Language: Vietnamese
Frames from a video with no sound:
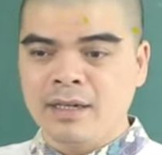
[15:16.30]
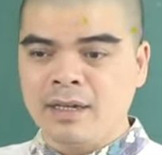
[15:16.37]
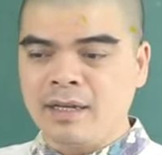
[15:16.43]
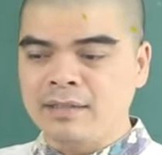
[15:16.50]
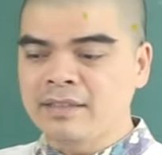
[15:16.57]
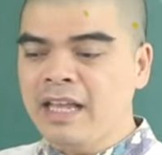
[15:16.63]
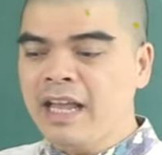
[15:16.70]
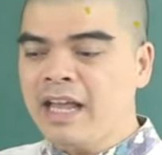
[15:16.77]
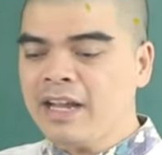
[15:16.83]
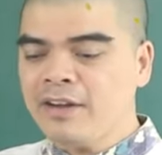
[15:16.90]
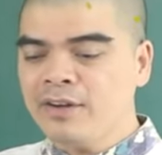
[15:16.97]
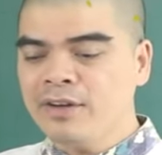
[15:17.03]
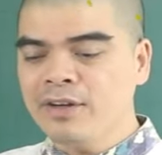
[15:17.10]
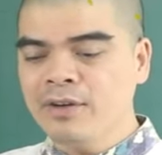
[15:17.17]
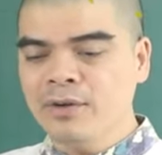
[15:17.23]
À, dễ
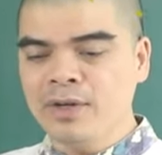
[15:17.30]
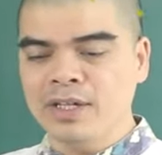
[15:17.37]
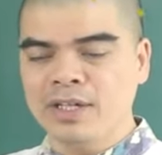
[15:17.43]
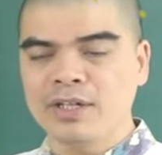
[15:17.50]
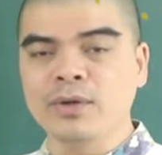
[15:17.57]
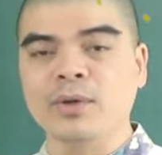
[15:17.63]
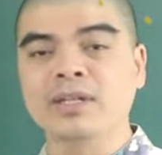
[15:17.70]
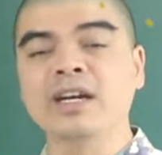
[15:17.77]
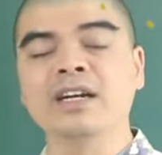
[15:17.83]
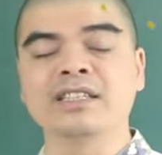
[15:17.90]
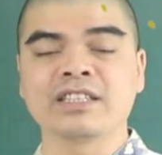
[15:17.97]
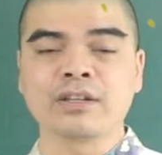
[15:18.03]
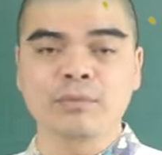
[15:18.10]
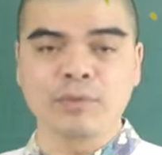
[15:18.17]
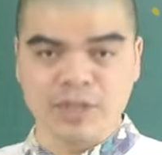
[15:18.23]
có cơ hội đổi
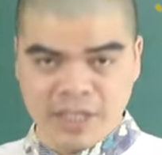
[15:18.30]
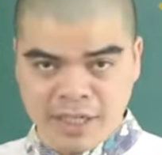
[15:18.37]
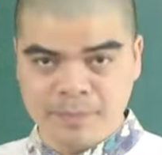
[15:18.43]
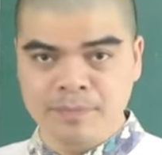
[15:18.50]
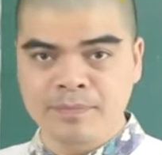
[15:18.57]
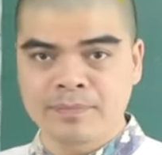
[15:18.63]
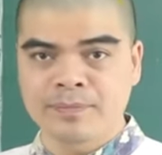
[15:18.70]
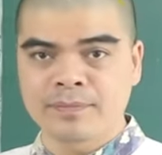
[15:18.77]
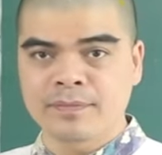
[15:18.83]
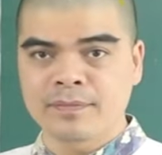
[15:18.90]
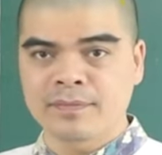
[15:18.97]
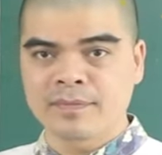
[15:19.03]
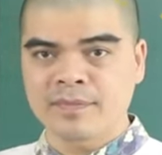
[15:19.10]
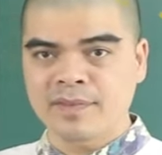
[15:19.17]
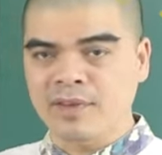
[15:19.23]
đời sau một đêm.
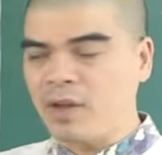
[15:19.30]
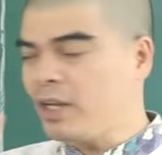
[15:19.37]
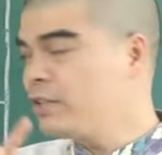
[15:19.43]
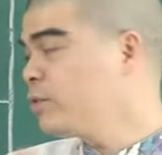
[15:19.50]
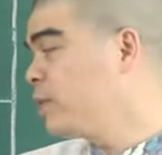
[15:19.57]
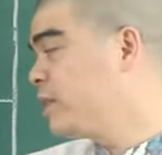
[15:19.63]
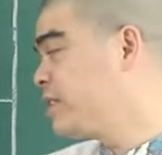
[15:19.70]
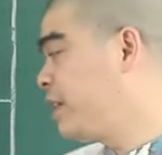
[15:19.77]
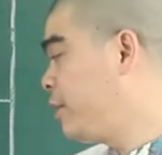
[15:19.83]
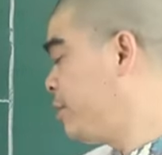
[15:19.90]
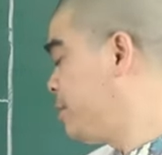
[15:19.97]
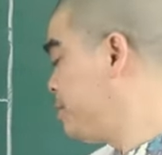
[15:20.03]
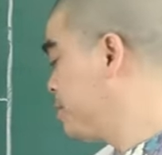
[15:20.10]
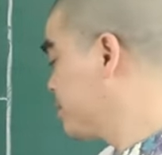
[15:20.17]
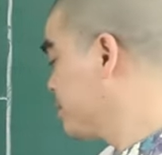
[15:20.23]
Đó là những tuổi sau: